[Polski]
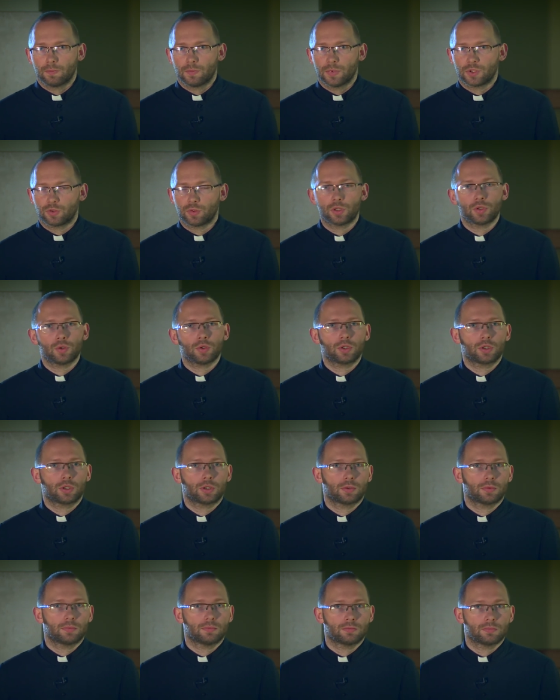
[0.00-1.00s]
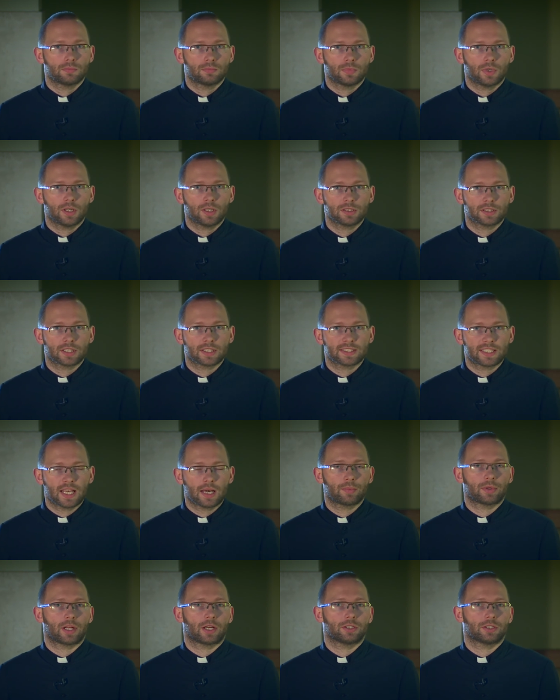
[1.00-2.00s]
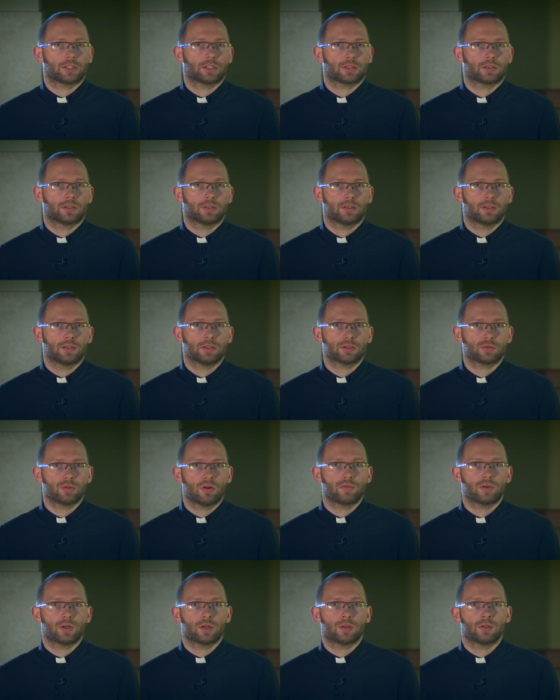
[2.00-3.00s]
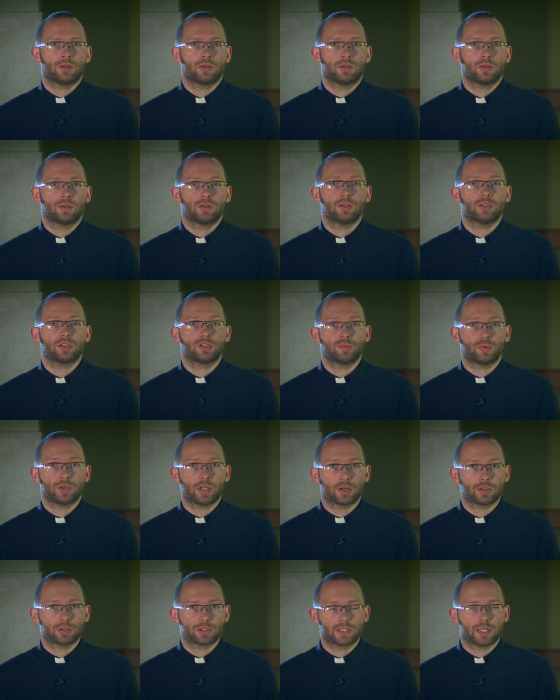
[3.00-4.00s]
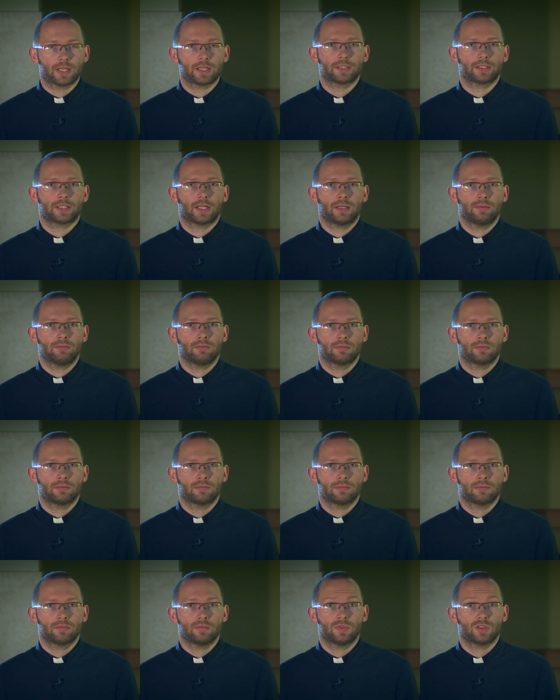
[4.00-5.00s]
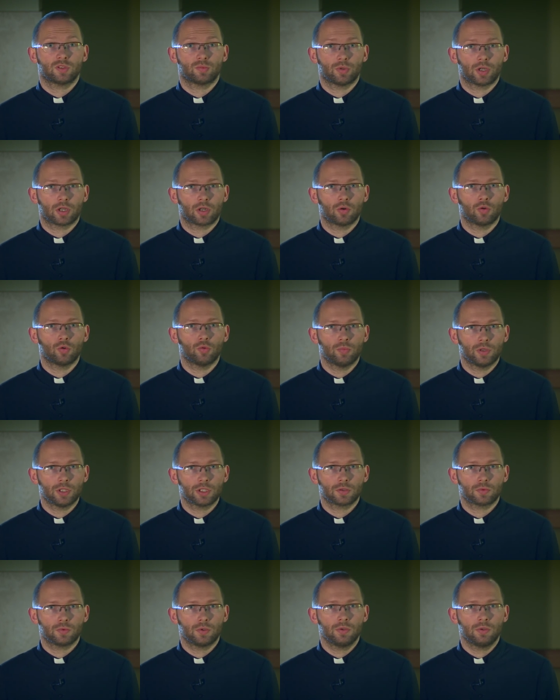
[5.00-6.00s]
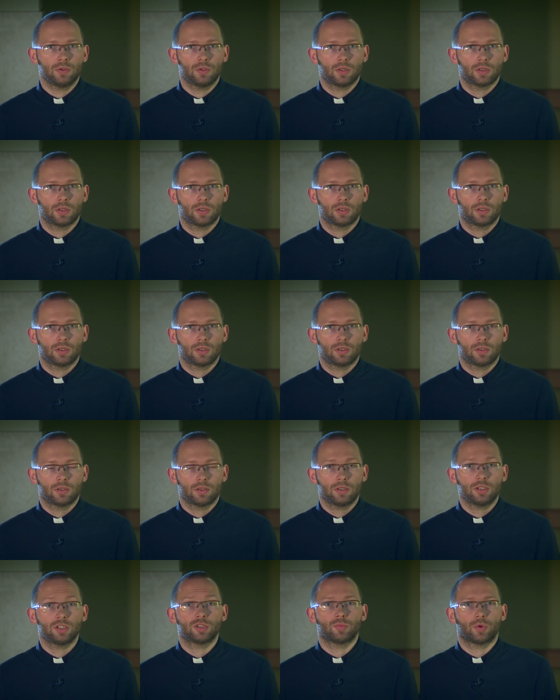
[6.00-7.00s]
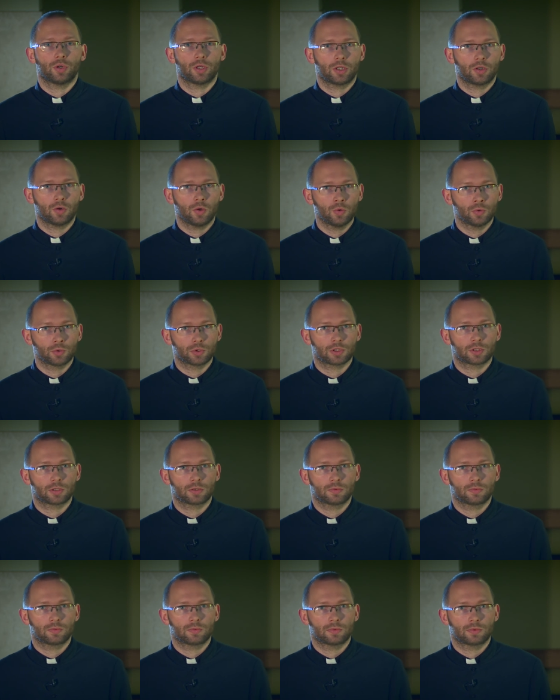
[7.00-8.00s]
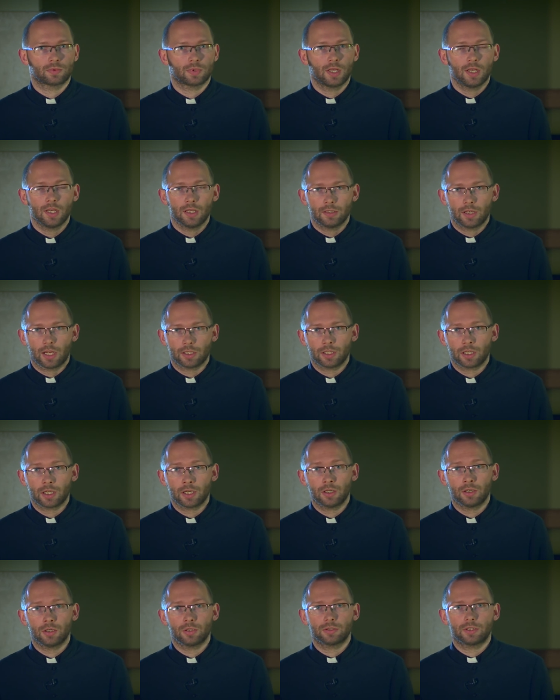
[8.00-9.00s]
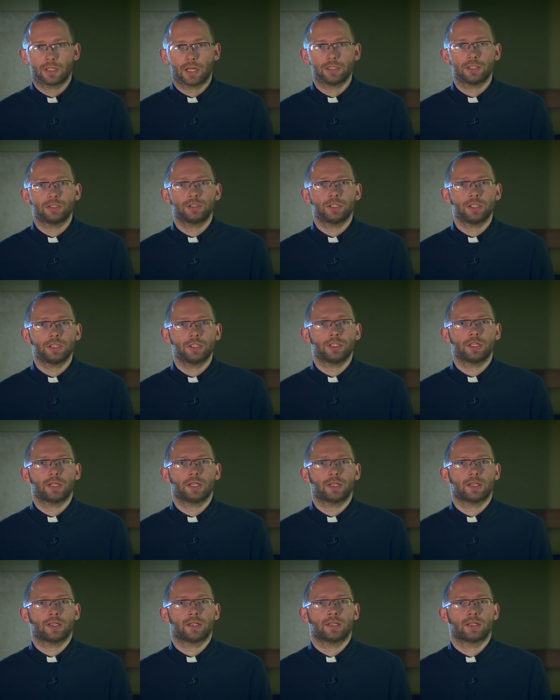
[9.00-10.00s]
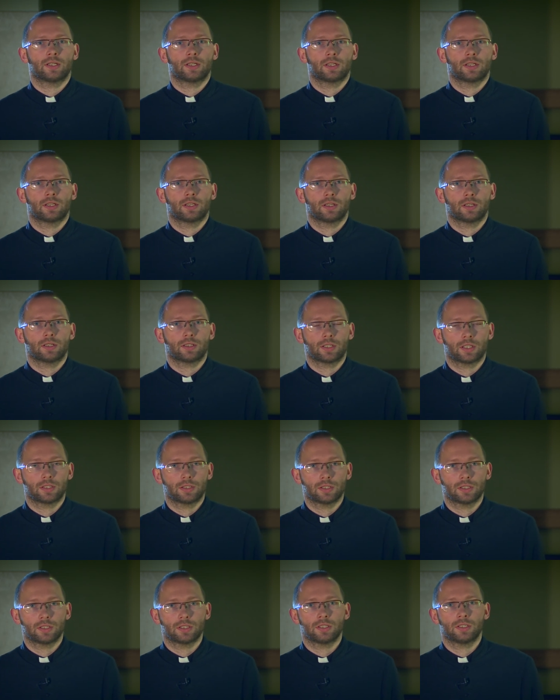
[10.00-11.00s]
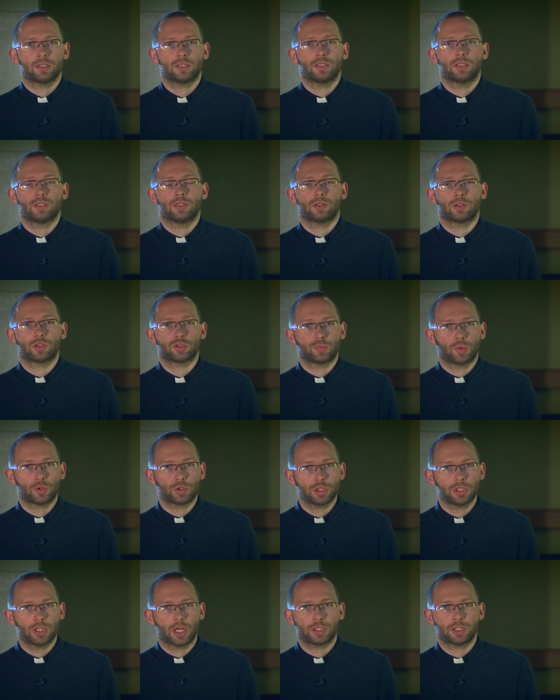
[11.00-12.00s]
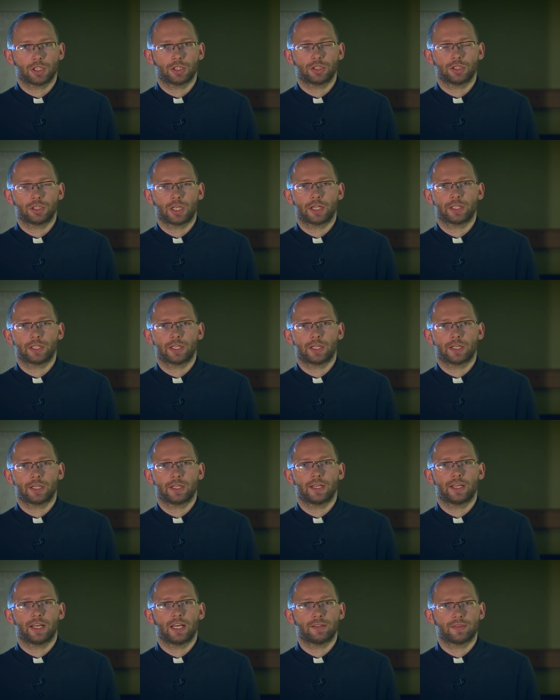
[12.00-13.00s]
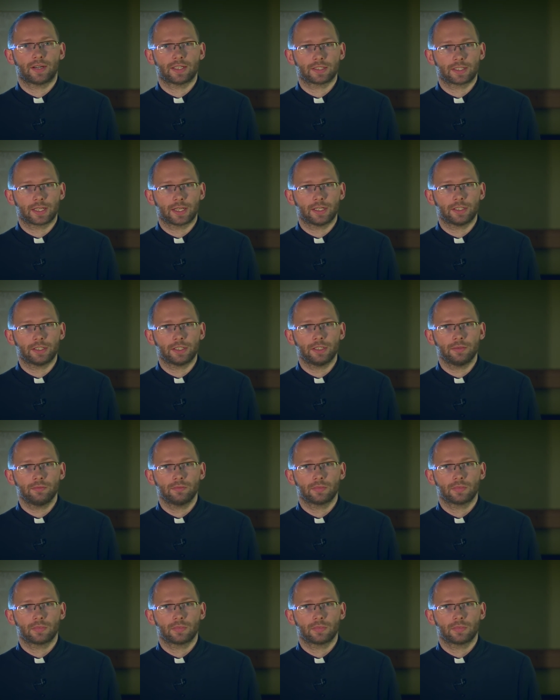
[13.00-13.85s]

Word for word: Zły duch chce zabrać słowo z mojego serca, z mojego umysłu i z moich ust. Dlatego tradycyjnie, kiedy rozpoczyna się czytanie Ewangelii,